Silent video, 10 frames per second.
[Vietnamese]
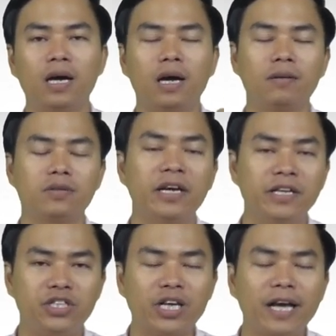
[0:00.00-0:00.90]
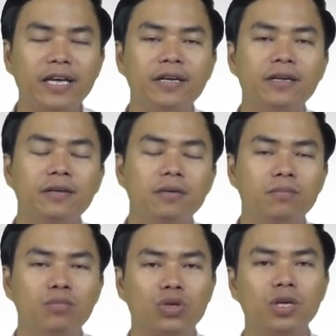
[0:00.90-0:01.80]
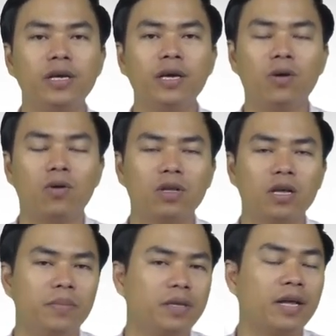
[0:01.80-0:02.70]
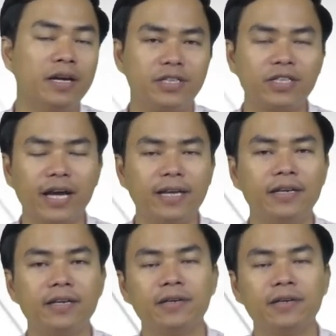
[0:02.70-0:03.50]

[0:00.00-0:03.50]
uh, tẩy chay một thương hiệu có thể bị tẩy chay